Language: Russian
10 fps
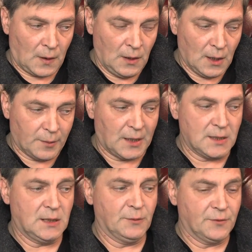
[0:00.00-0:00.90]

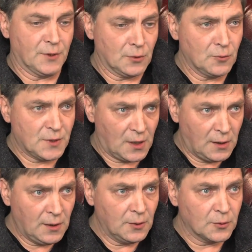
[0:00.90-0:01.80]
необходимо вернуть
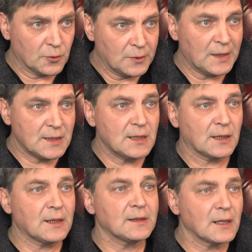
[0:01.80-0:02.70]
религию туда, где
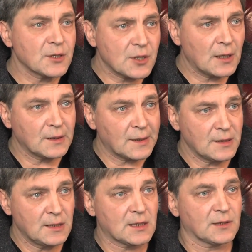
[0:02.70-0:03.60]
она должна
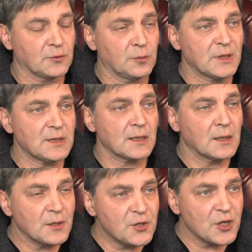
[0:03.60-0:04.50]
находиться, в область
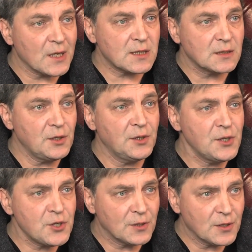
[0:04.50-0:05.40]
частной
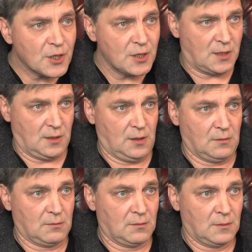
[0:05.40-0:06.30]
личной жизни.
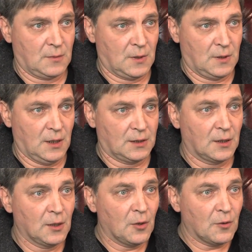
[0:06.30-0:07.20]

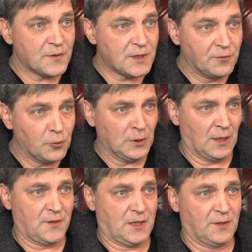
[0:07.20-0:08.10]
Это
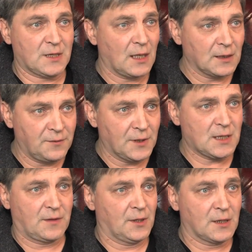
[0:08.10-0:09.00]
всего-навсего
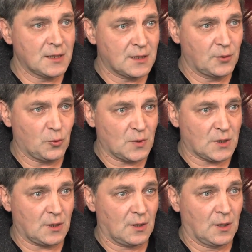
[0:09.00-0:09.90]
соответствие Конституции.